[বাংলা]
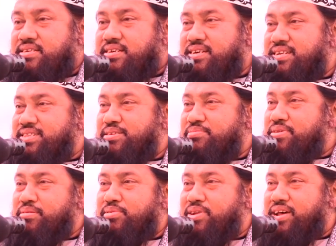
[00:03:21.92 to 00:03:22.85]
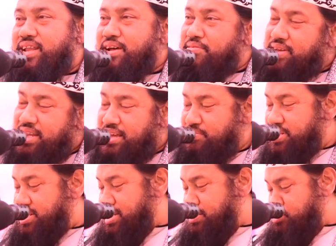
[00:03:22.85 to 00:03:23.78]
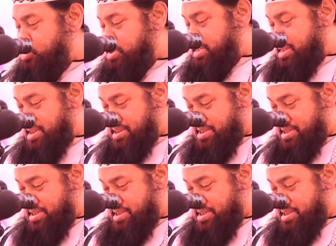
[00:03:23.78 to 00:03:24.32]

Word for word: ঠিক তোমরা বলা লাগবে না আমি ঠিক বুঝি